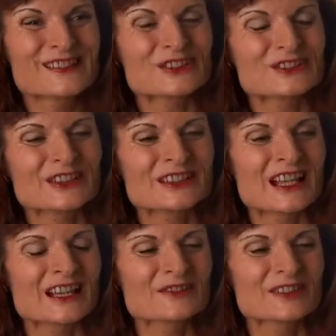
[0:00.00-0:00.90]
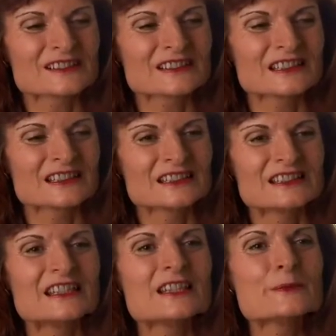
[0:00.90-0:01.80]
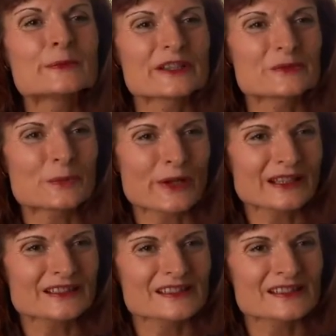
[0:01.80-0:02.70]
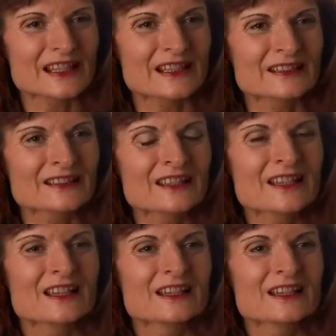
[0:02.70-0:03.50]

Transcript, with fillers: sondern äh, was die Deliberate Practice nennen,